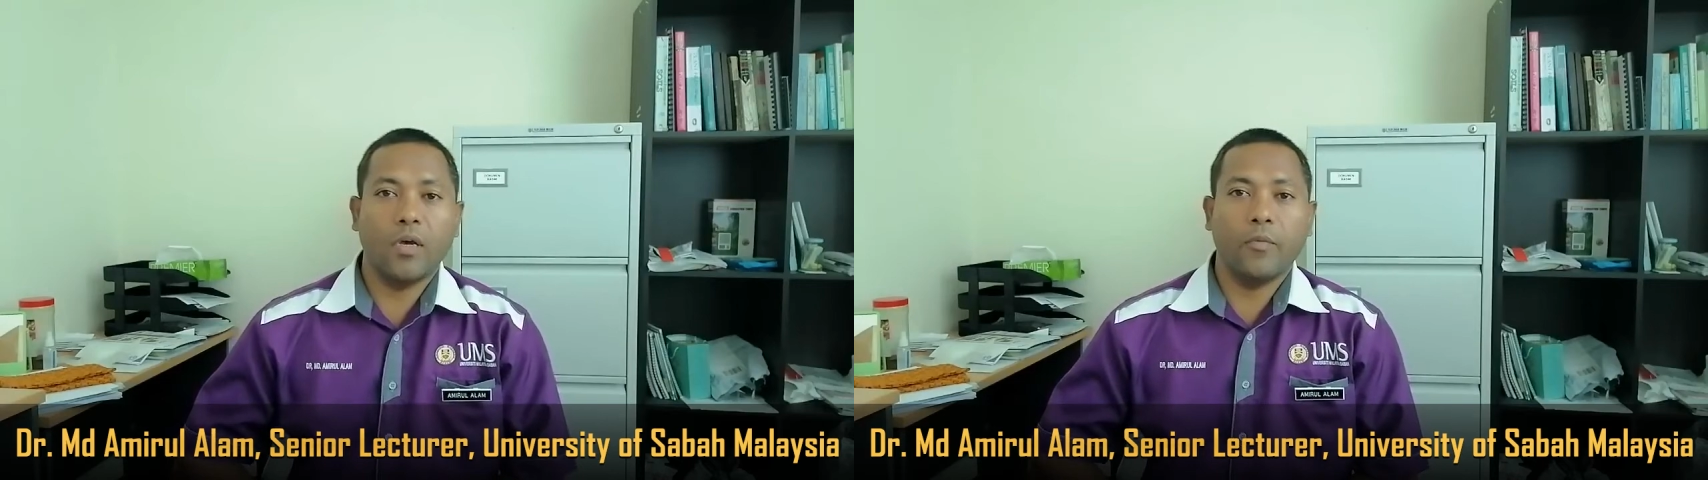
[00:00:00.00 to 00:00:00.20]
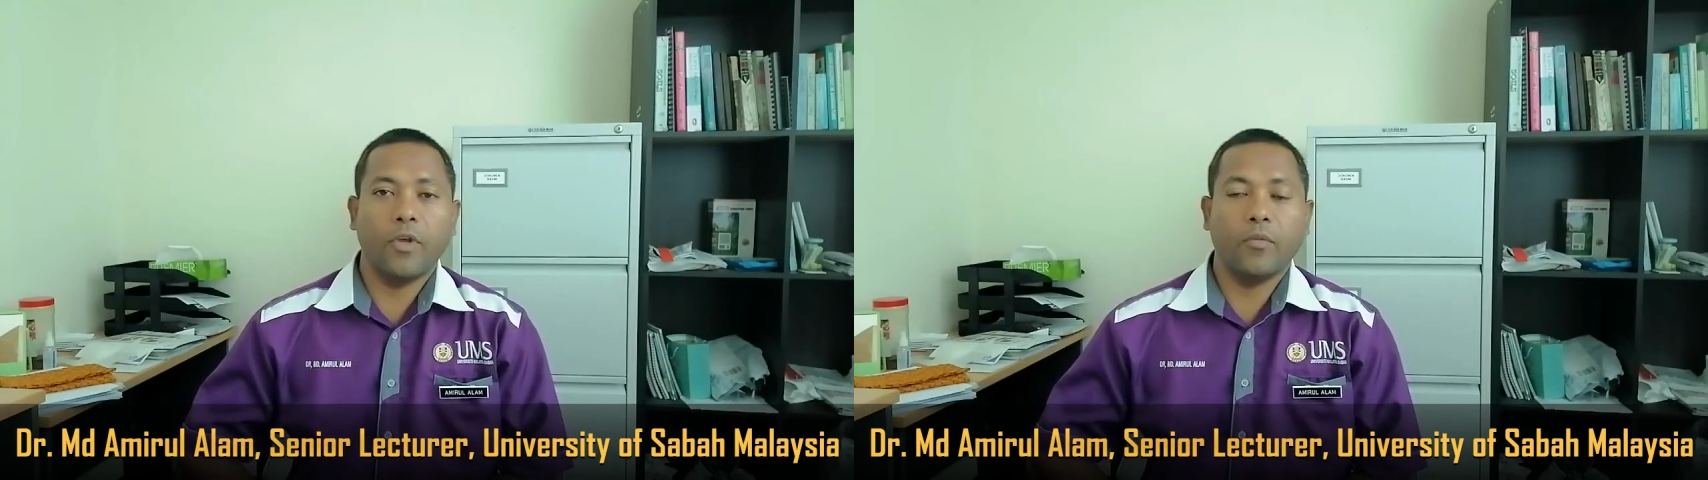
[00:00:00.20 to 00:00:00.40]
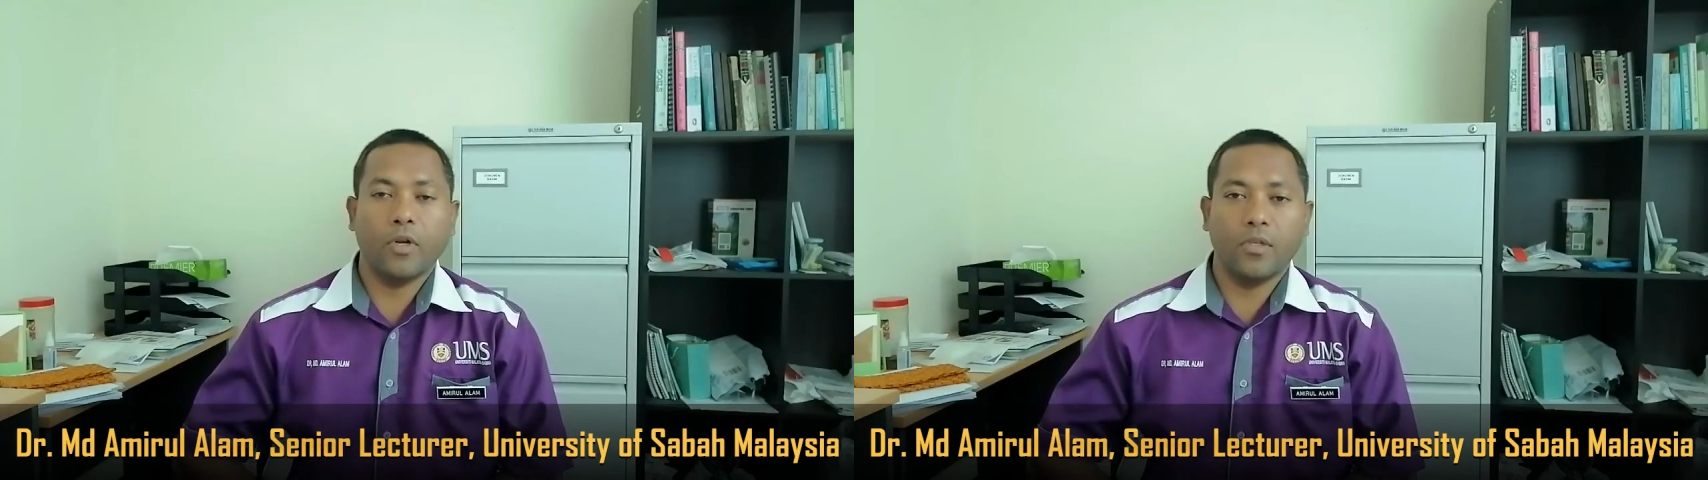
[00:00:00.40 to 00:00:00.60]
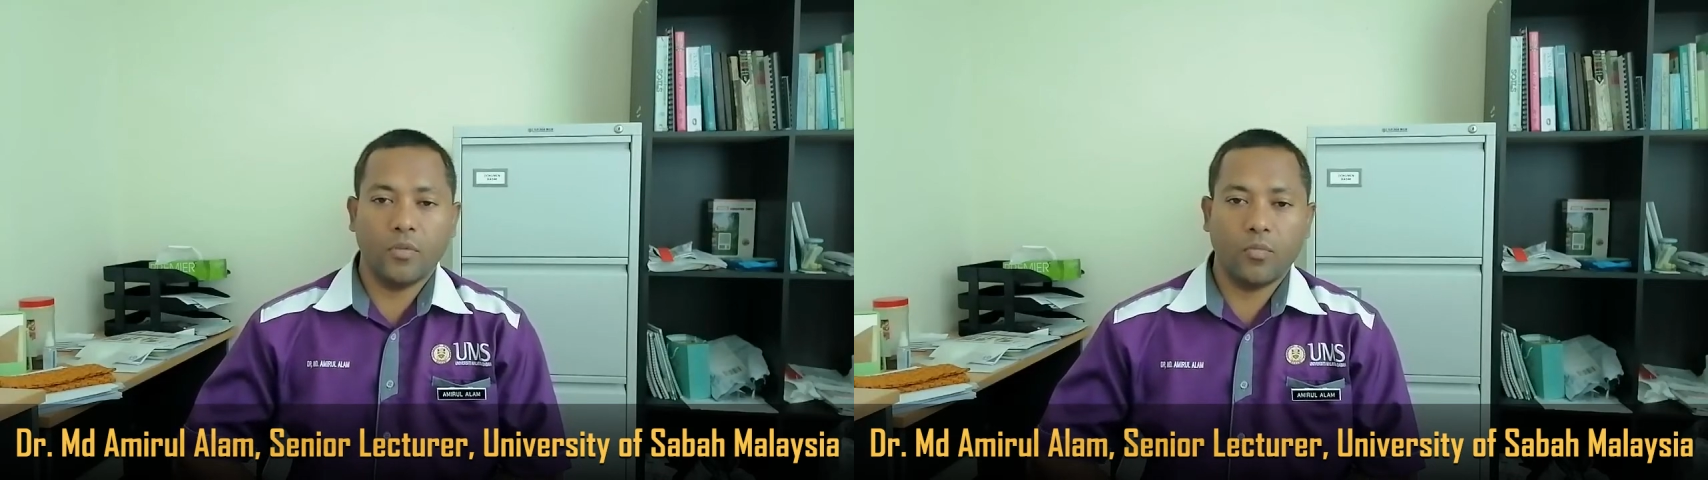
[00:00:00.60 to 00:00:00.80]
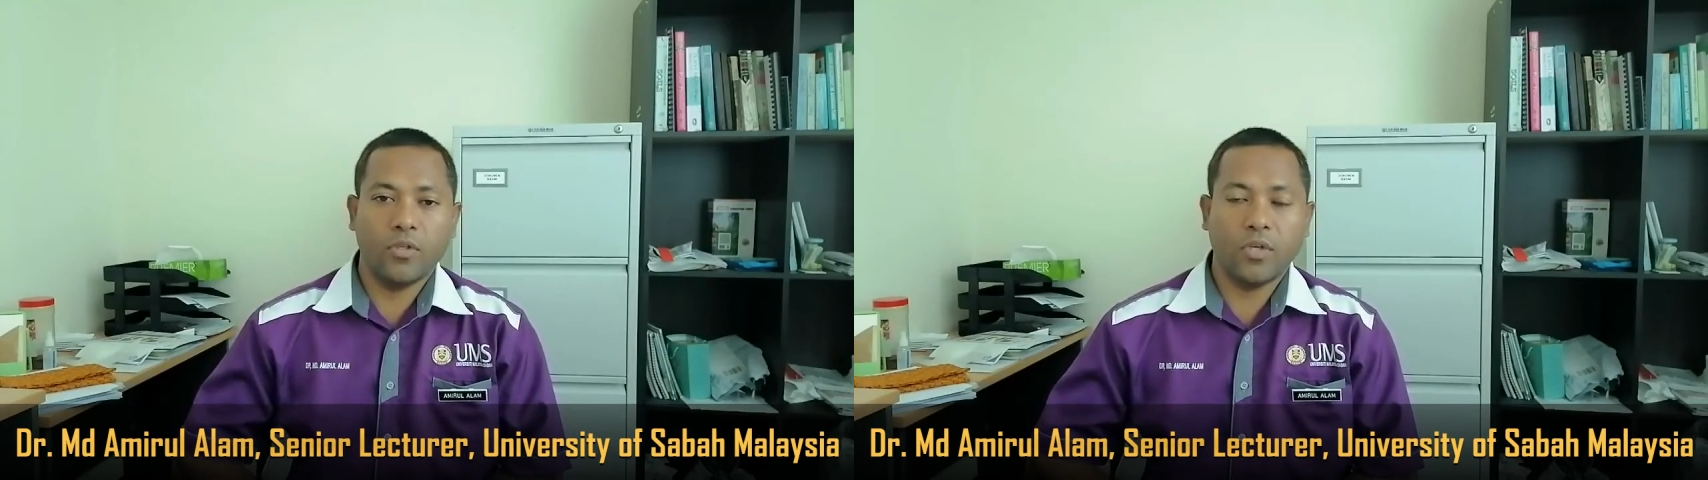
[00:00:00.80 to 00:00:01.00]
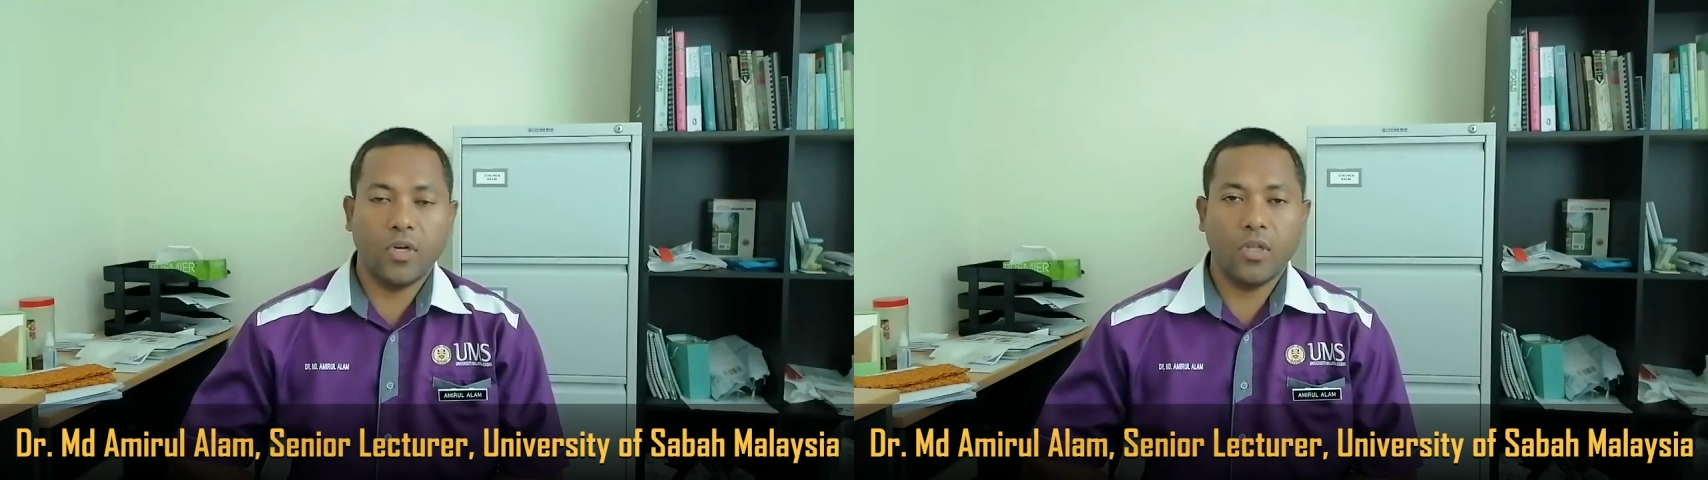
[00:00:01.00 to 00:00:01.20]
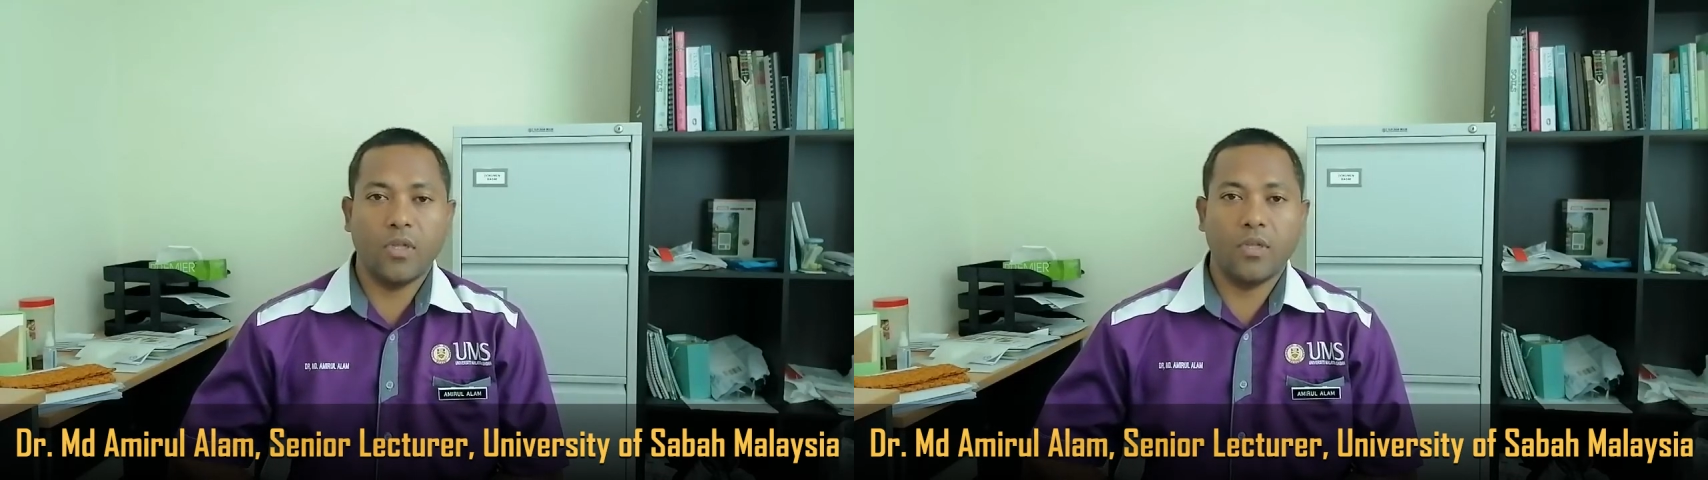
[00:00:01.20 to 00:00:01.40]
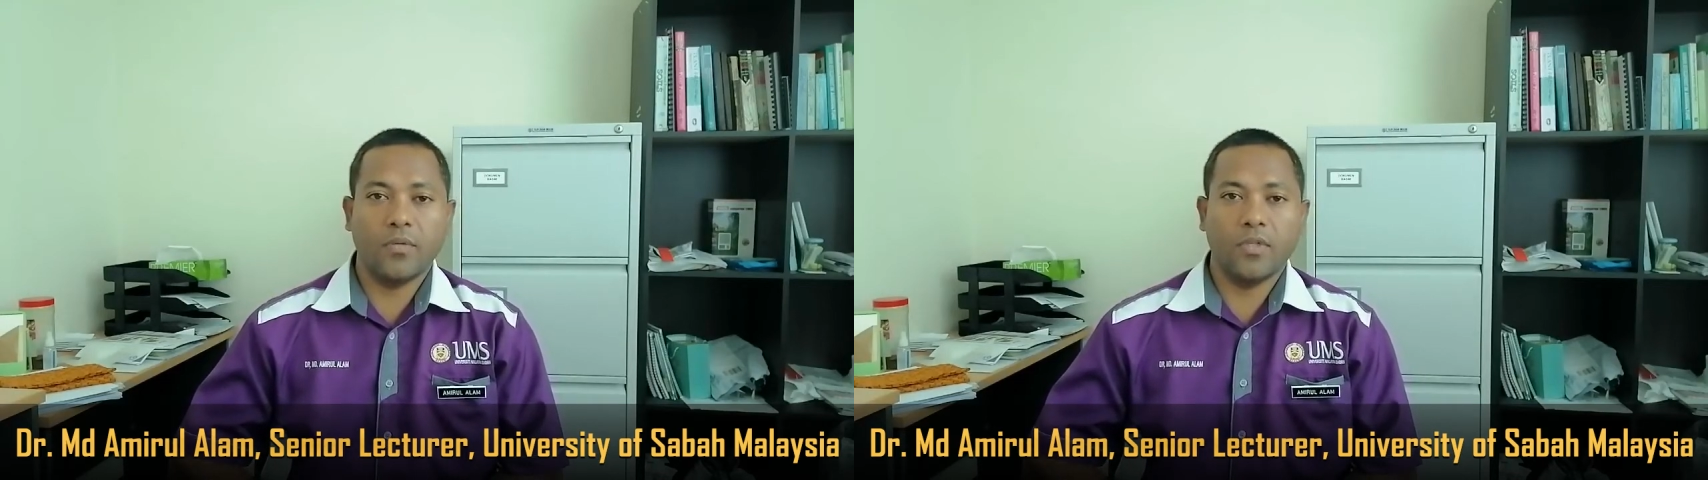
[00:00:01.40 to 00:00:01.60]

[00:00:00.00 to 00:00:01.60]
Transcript: আমি আমার নিজের পরিচয়টা দিয়ে